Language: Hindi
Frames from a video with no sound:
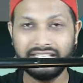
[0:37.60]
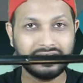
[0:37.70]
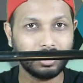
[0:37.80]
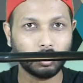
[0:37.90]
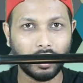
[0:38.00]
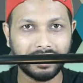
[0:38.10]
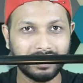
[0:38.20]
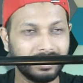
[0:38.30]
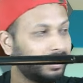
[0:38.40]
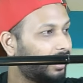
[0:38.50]
इजी टू
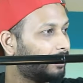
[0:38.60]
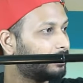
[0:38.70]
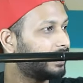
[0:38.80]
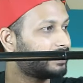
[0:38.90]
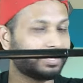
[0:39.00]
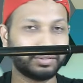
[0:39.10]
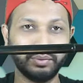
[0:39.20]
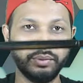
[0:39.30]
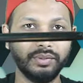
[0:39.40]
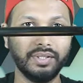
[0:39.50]
हैंडल है आप देख सकते
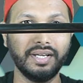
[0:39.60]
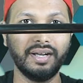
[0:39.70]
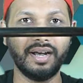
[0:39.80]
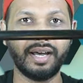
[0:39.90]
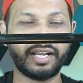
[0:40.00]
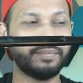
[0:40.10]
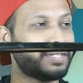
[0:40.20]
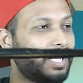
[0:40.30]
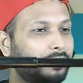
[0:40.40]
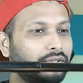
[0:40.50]
हो आराम
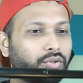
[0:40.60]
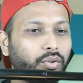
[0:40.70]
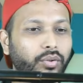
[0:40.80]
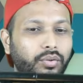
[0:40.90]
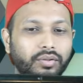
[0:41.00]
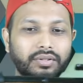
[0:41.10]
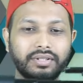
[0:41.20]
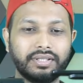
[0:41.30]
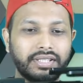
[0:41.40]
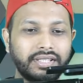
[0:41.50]
से आप इसको
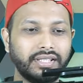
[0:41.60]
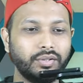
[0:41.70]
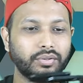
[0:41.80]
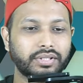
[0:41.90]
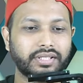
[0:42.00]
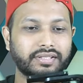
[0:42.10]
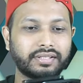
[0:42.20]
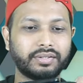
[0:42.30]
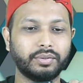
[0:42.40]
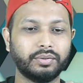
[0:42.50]
यूज़ कर
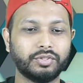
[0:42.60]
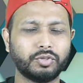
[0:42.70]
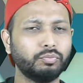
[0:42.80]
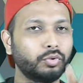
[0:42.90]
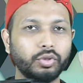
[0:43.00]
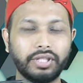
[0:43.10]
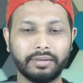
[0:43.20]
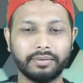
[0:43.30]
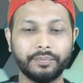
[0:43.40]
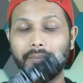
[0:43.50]
सकते हो स्मूथ है
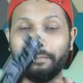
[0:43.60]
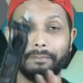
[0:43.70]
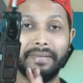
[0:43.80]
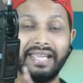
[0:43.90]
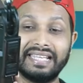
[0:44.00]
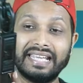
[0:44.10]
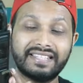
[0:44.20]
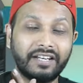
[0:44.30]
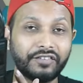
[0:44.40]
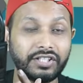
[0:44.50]
मैं ये
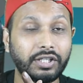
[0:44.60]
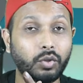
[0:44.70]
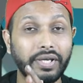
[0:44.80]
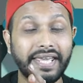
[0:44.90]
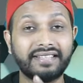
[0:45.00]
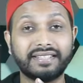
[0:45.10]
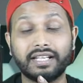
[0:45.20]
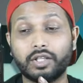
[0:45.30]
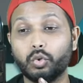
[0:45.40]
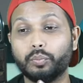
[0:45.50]
सेल्फी स्टिक को एक साल
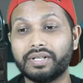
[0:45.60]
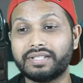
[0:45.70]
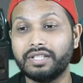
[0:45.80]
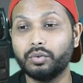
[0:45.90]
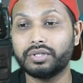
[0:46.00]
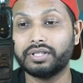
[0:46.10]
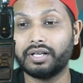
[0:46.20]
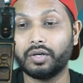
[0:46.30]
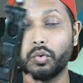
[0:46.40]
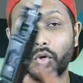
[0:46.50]
के ऊपर से यूज कर
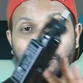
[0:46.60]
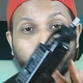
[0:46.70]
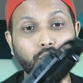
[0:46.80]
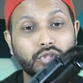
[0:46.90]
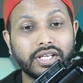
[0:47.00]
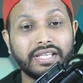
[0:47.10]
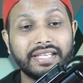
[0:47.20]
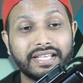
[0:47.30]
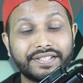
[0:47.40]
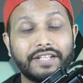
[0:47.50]
रहा हूँ और मुझे
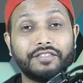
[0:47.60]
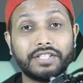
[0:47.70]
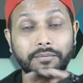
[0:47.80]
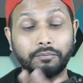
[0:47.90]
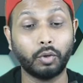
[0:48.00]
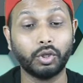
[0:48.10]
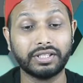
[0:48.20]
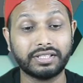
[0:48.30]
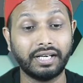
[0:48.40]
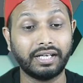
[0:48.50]
ये सेल्फी स्टिक बहुत
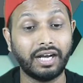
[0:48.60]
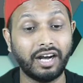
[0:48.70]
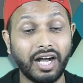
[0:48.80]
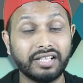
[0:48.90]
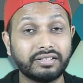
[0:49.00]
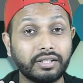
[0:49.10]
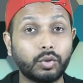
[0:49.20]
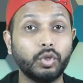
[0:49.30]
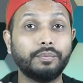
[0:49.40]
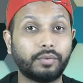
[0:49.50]
अच्छा लगा आज तक
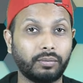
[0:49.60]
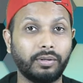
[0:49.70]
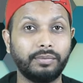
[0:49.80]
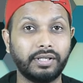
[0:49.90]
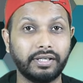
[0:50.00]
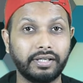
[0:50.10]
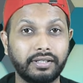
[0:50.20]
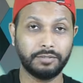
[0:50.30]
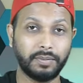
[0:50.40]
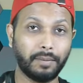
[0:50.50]
कोई प्रॉब्लम नहीं आया
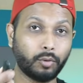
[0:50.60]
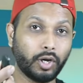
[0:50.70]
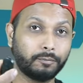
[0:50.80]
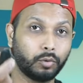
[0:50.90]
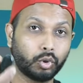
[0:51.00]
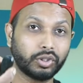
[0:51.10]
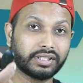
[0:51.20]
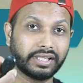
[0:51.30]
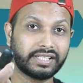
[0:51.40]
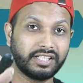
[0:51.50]
इस पर आपको एक ब्लूटूथ
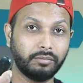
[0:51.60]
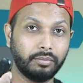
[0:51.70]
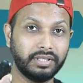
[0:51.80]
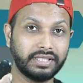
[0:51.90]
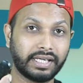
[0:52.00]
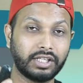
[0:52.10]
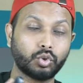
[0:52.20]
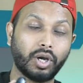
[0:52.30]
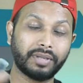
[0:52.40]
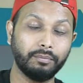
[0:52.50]
कनेक्शन भी मिल जाएगा
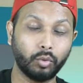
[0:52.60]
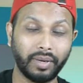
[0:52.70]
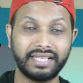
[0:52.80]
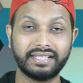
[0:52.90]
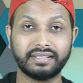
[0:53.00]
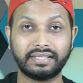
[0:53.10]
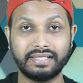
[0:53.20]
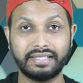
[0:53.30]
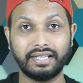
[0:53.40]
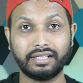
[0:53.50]
जो आपके मोबाइल के साथ
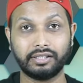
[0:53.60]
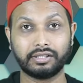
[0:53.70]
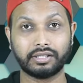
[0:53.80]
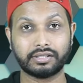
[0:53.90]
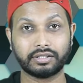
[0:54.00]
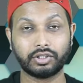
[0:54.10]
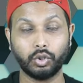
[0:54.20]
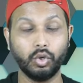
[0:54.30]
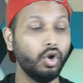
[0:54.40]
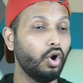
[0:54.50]
इजीली कनेक्ट कर सकते
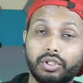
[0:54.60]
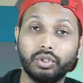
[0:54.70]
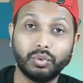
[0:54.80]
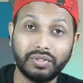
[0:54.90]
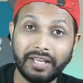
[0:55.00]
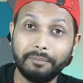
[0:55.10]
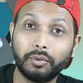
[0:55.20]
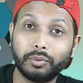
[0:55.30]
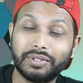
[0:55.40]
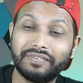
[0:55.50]
हो तो ये
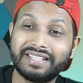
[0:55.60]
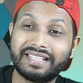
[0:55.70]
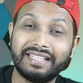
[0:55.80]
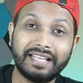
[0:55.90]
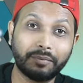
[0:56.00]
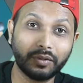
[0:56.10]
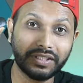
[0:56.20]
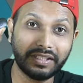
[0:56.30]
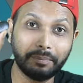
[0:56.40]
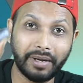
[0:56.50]
ब्लूटूथ डिवाइस के लिए आपको
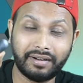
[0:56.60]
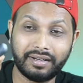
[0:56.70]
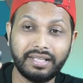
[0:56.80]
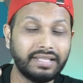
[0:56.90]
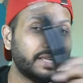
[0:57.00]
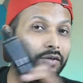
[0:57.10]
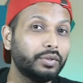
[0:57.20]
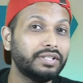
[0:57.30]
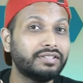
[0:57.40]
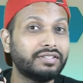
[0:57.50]
चाहिए बैटरी ये
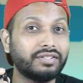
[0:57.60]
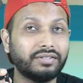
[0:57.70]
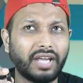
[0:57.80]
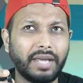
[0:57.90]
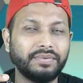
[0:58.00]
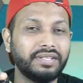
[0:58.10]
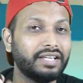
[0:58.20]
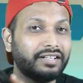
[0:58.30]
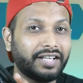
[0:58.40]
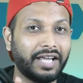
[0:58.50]
कोई टाइप सी
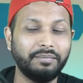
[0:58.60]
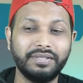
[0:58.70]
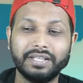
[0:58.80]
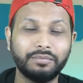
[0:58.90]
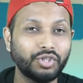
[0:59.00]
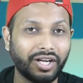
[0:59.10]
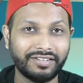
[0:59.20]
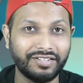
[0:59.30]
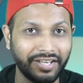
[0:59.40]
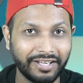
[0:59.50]
या टाइप बी से आप
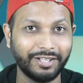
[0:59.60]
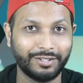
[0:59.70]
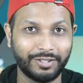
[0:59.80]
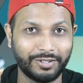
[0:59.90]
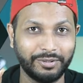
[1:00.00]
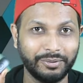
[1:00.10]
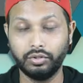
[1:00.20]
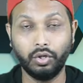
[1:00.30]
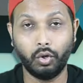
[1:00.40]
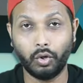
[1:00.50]
चार्ज नहीं कर सकते हो
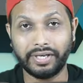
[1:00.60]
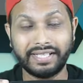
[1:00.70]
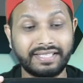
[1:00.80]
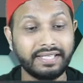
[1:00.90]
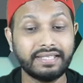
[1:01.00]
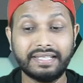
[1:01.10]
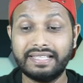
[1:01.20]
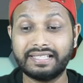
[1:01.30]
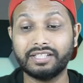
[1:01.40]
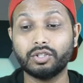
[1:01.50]
और एक चीज़
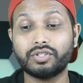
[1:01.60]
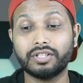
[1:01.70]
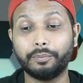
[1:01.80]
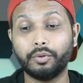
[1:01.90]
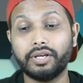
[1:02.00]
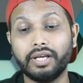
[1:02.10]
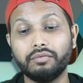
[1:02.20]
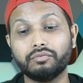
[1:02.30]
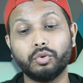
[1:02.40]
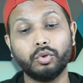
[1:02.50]
इसका जो सपोर्ट है
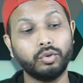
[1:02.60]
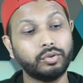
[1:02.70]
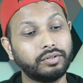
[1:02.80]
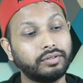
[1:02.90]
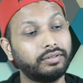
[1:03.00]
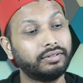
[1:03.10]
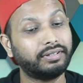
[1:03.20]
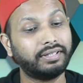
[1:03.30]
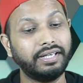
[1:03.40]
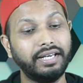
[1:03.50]
वो
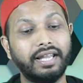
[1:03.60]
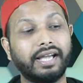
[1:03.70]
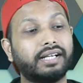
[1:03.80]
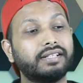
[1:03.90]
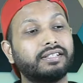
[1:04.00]
थ्री लैग का